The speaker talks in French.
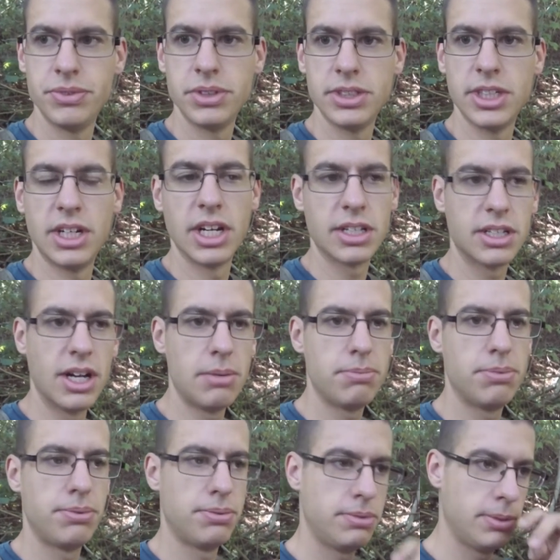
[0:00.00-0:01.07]
dans la clap
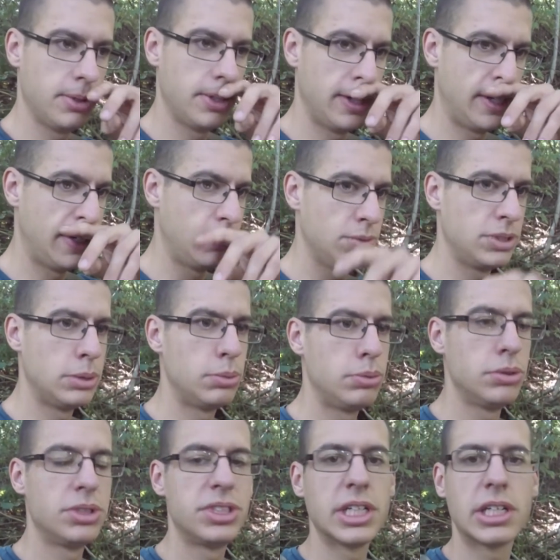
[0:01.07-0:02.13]
euh, où c'est
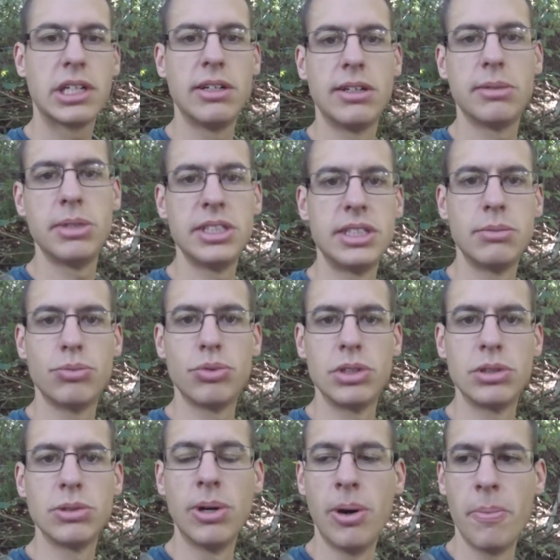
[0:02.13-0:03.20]
plus sec ils leur mettent un point
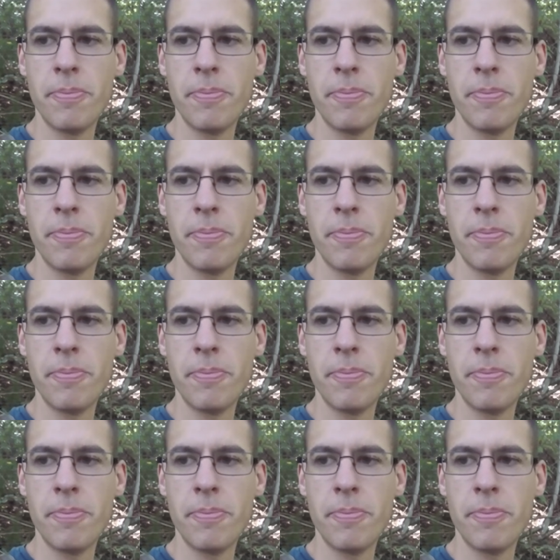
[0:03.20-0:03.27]
d'eau